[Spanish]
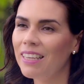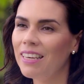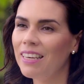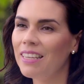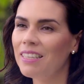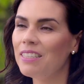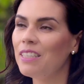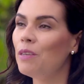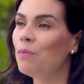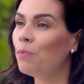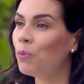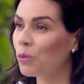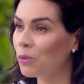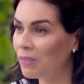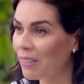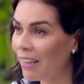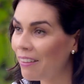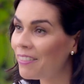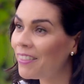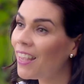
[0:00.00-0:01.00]
que eres
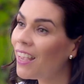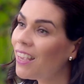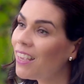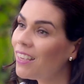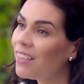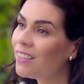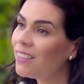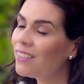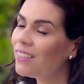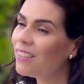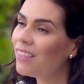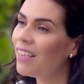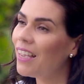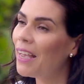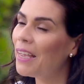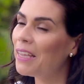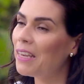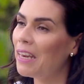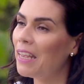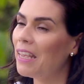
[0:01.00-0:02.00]
importante?
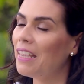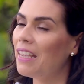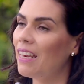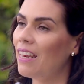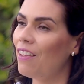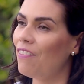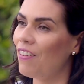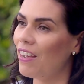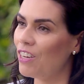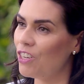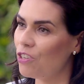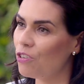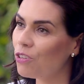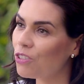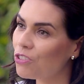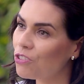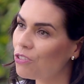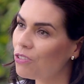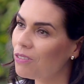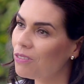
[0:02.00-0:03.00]
¿Crees que eres
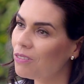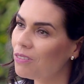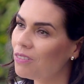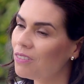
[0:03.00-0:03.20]
valioso?